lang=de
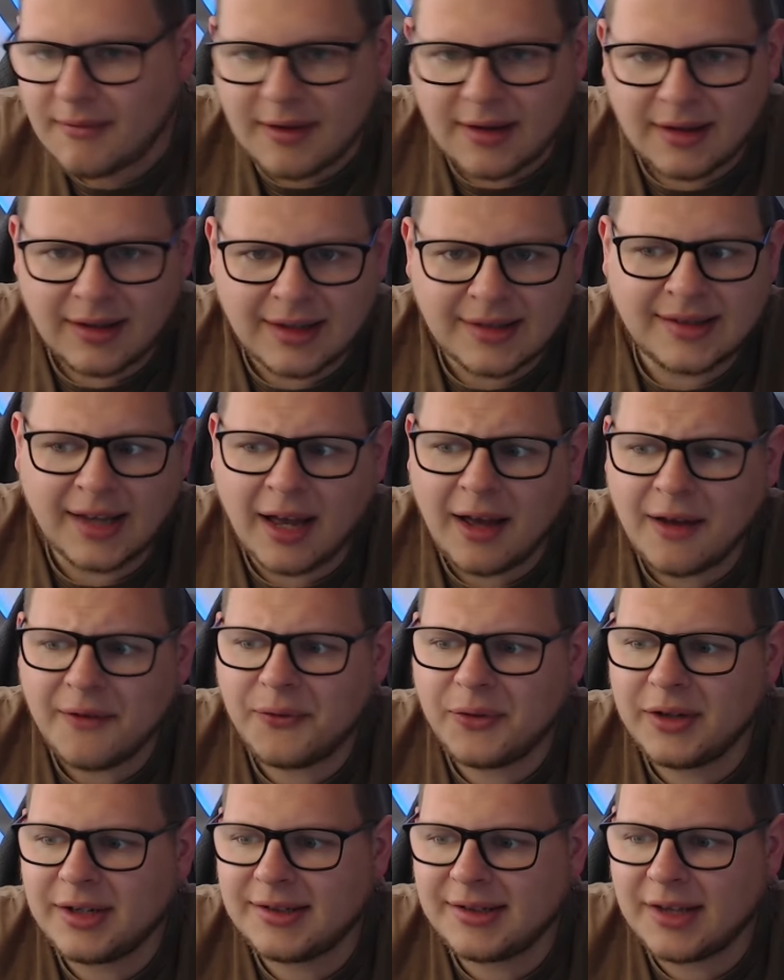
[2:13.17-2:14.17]
Das sah,
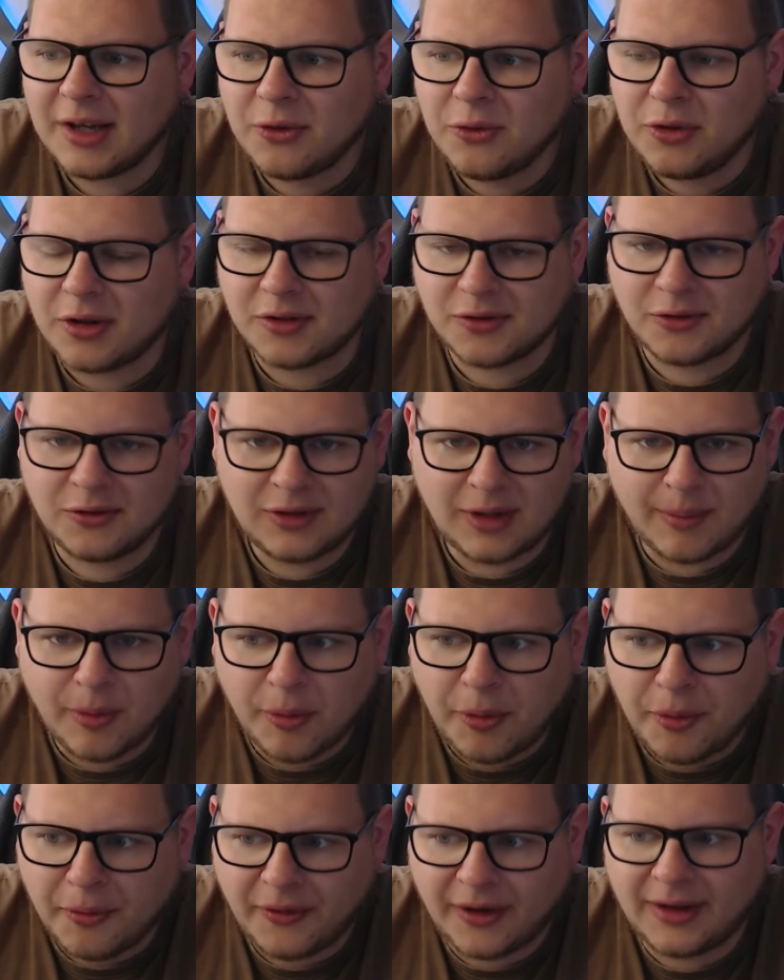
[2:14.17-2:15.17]
finde ich, sehr gut aus. Und
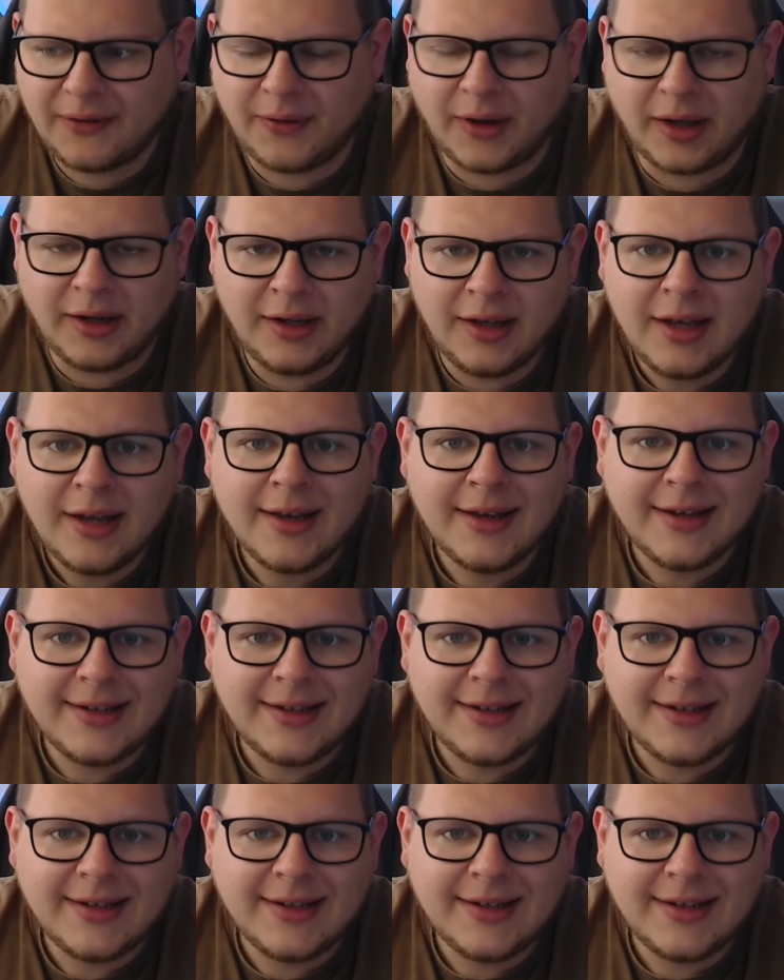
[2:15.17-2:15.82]
apropos Franz Pfanne,